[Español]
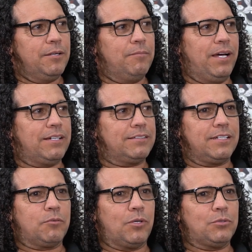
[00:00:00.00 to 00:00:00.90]
Es
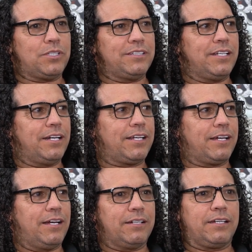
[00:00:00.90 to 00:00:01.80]
más, eh, cuando te enteras
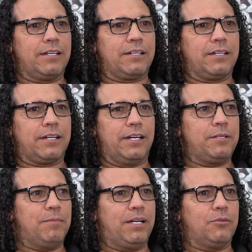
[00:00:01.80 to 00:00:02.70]
que, que,
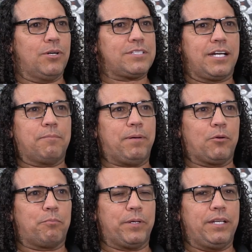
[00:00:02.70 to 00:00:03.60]
Calimán lo hace
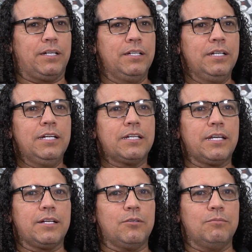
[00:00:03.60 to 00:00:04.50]
Gaspar Ospina,
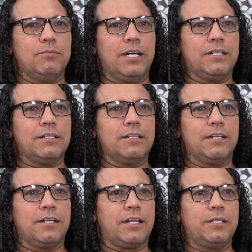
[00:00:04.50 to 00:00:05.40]
que era un man,
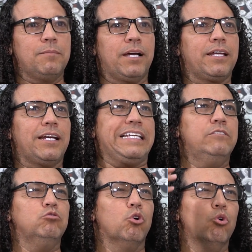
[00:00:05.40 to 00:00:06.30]
eh, Calimán era
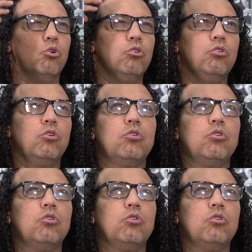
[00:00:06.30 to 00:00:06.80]
lindo.